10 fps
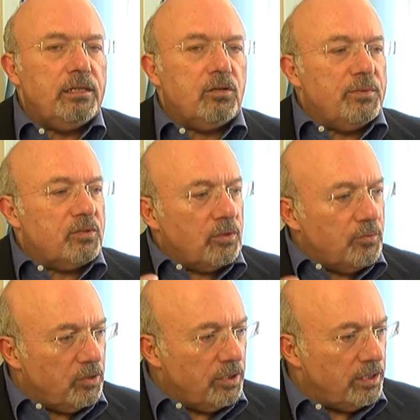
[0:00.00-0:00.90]
Come sua
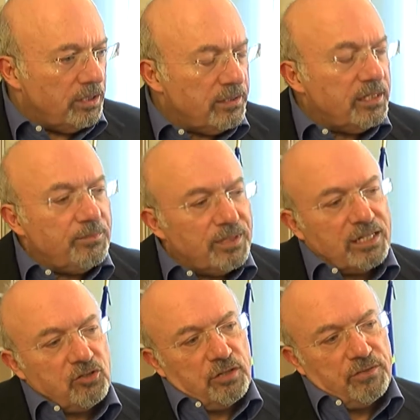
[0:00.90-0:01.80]
moglie? Sì,
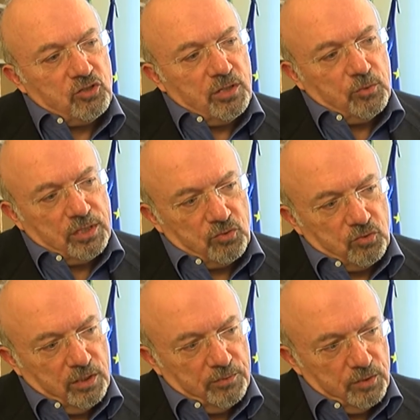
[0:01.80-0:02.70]
perché ce le facciamo da
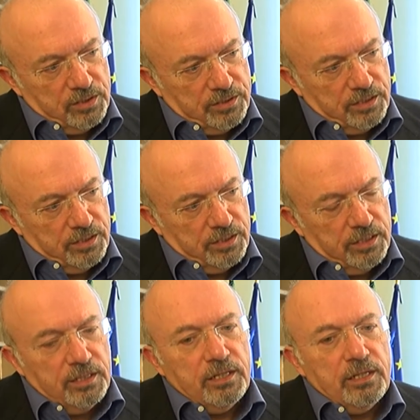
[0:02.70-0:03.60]
soli le pulizie.
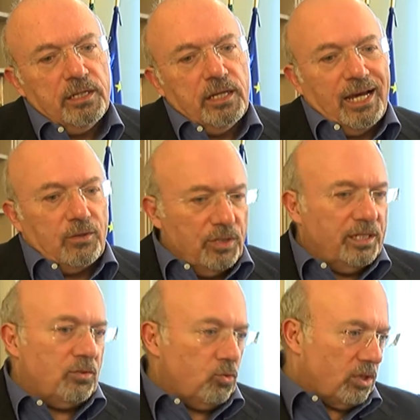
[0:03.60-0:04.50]
Ah,
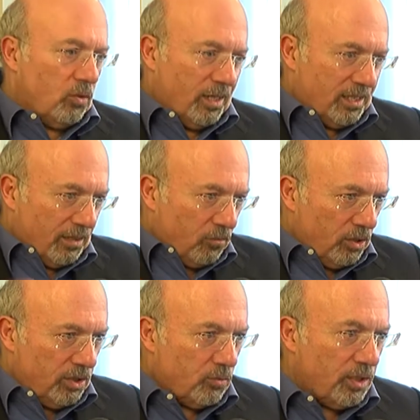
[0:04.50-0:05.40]
quindi tutti quanti
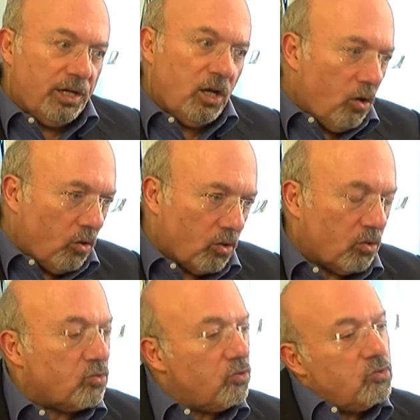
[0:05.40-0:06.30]
voi gli inquilini? No,
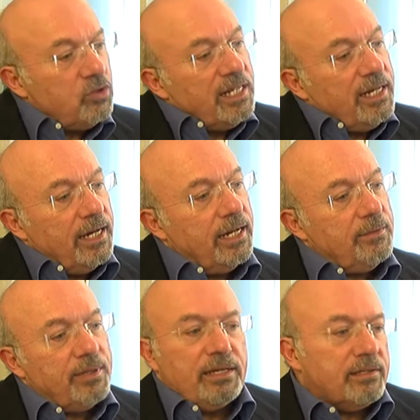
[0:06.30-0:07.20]
no, sono italiani
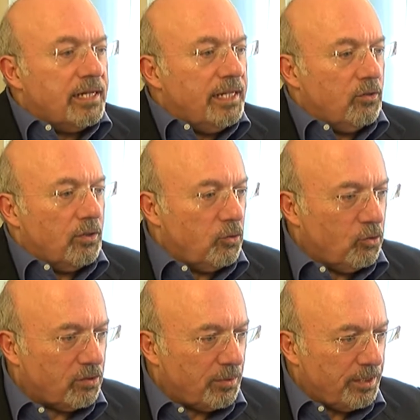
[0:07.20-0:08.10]
perché gli stranieri non ne
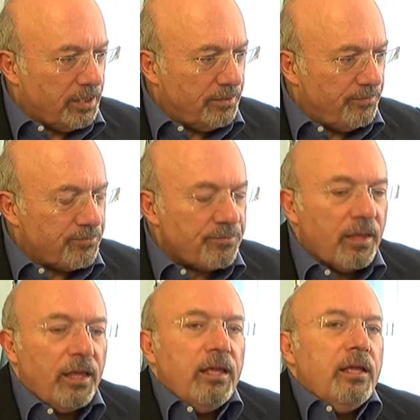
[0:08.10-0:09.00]
vogliono sapere.
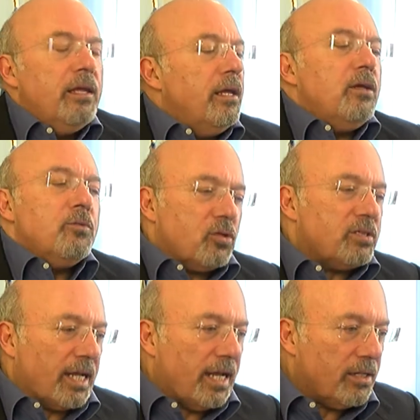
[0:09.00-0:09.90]
Io mi sono
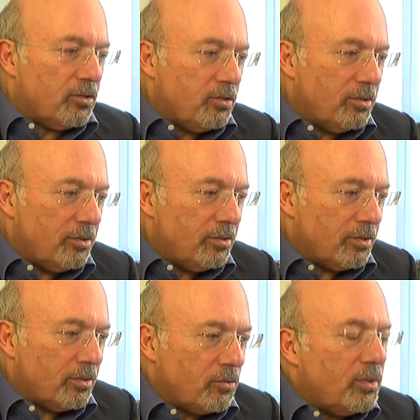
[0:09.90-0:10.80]
stancato.
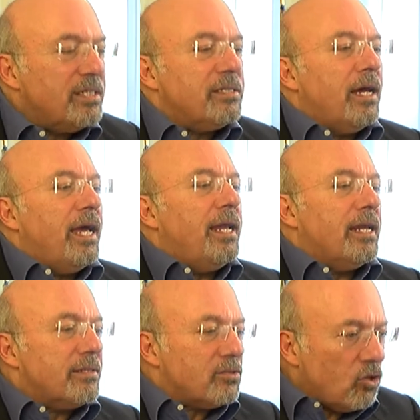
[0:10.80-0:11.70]
Questa è
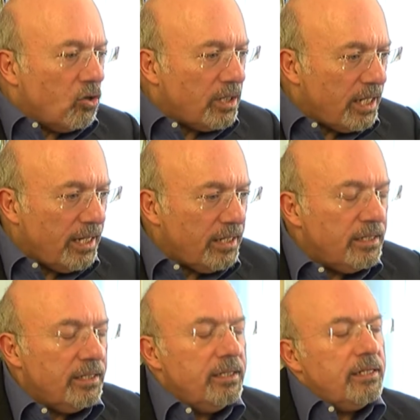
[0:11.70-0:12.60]
la storia
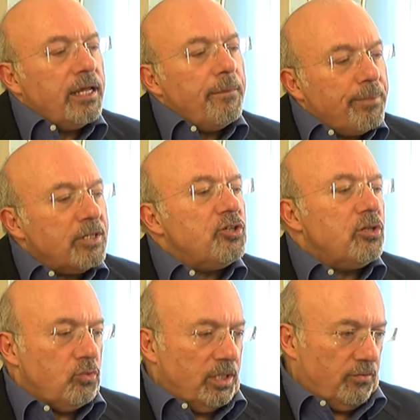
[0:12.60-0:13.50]
che
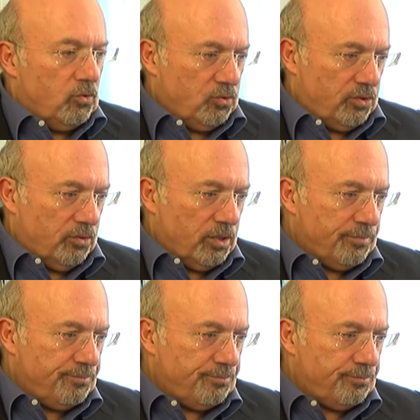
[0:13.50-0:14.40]
precede una rivoluzione.